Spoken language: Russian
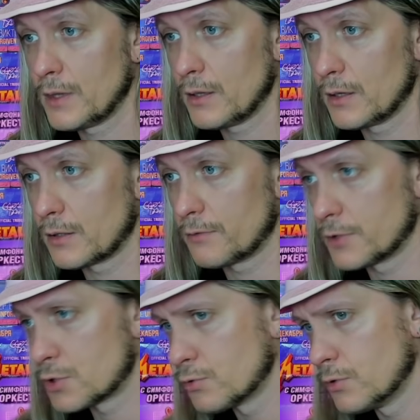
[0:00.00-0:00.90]
Это
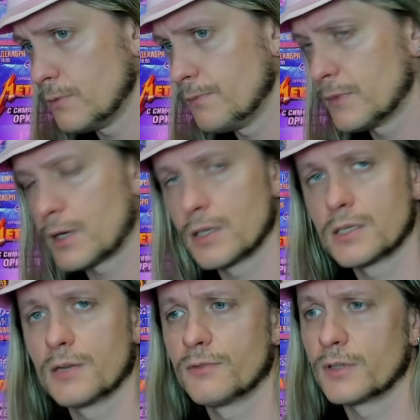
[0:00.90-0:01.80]
фэншуй,
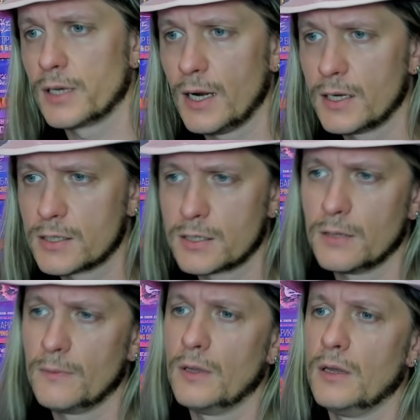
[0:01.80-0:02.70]
трансерфинг реальности,
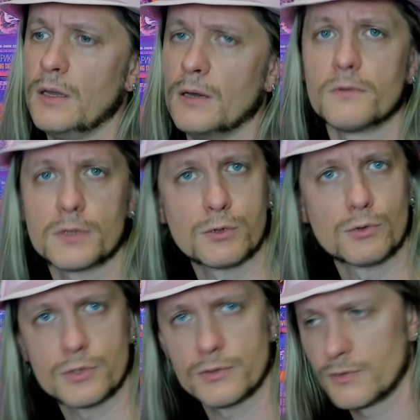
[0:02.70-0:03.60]

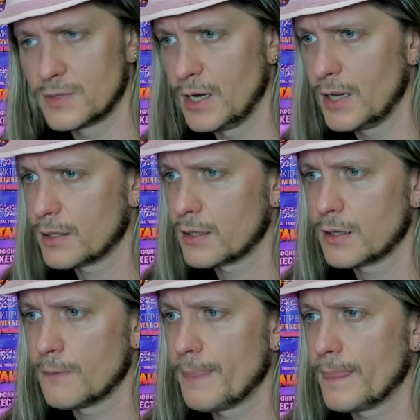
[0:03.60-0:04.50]
выслушивание
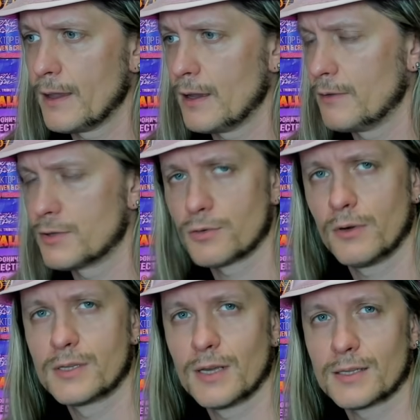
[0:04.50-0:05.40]
вселенной, э,
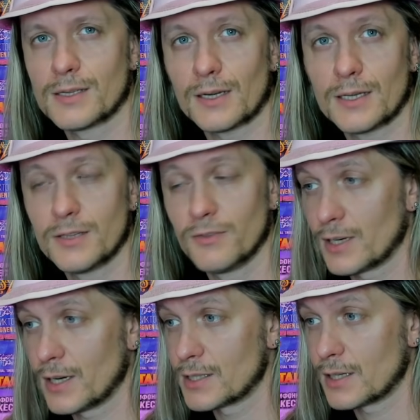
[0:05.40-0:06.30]
визуализация красивых
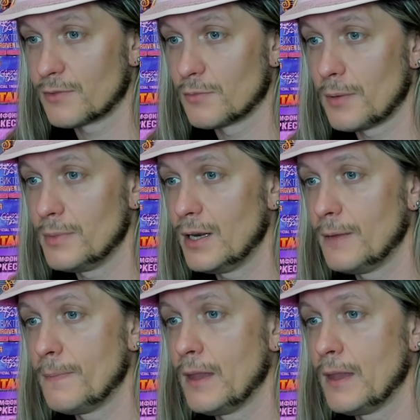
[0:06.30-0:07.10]
красных автомобилей.